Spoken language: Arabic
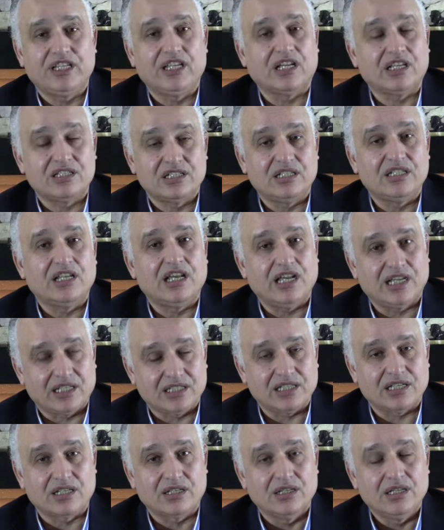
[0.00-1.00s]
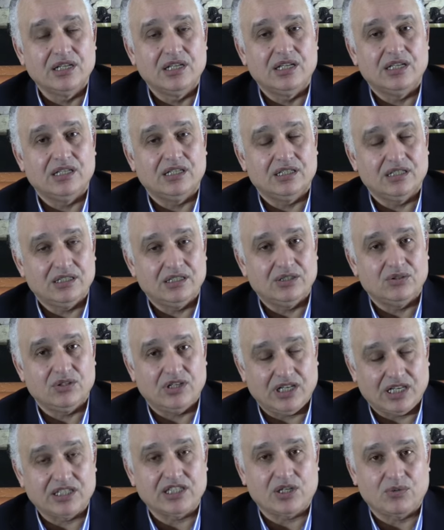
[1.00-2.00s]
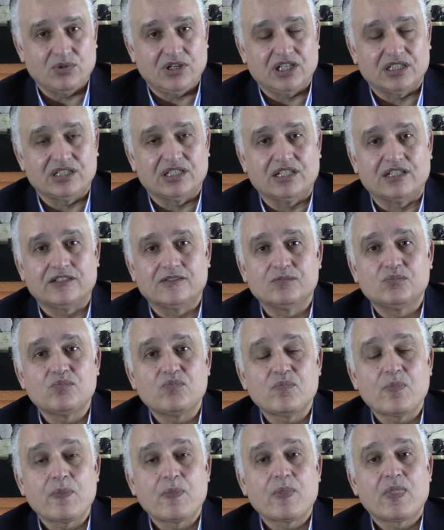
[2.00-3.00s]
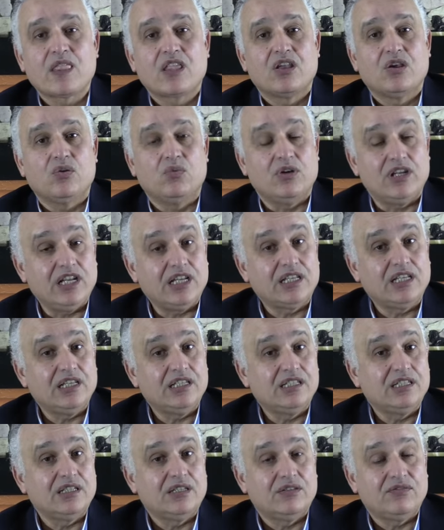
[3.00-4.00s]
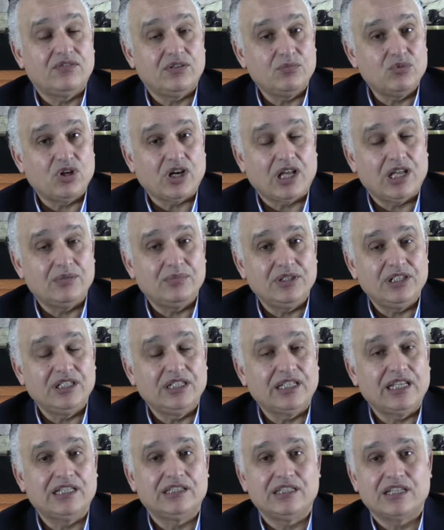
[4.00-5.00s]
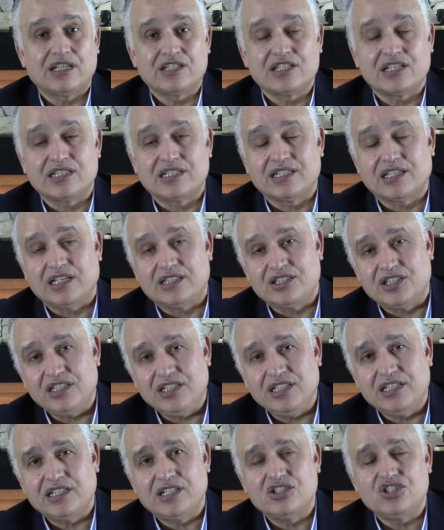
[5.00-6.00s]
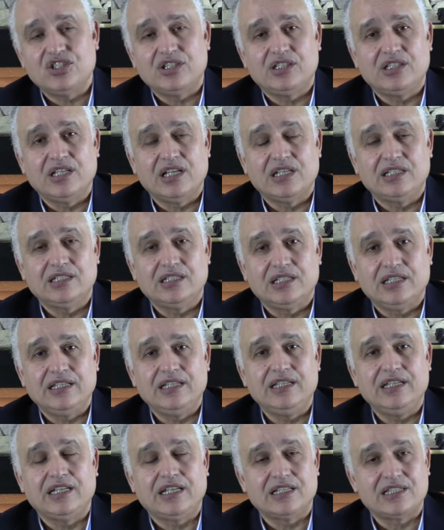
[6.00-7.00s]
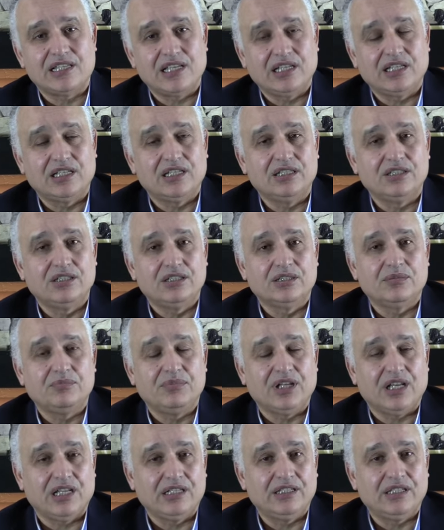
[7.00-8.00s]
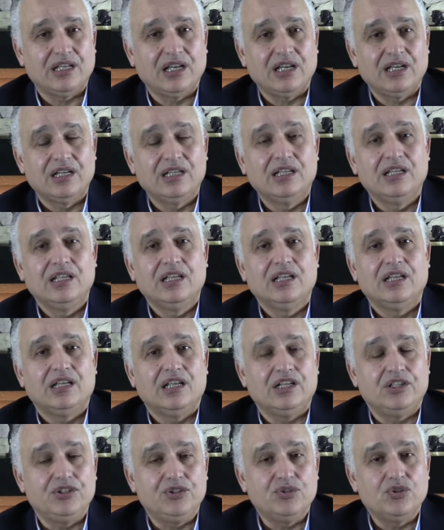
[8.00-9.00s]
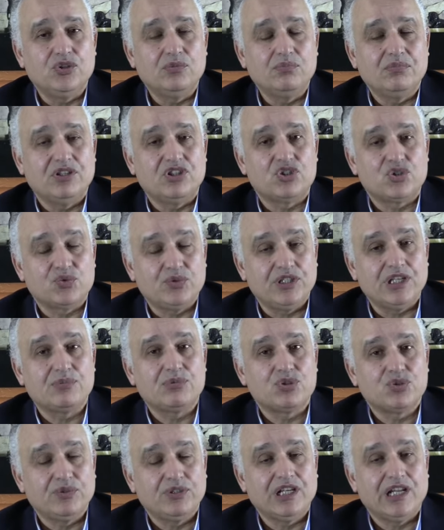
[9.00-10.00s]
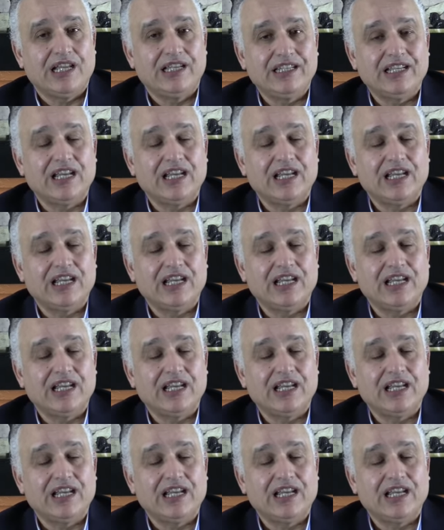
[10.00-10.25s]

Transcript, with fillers: كيقتل اكثر اكثر آه، واكثر ولكن في المقابل كاين دراسات كثيره جدا اللي كتاكد بان اليوم شويه بشويه على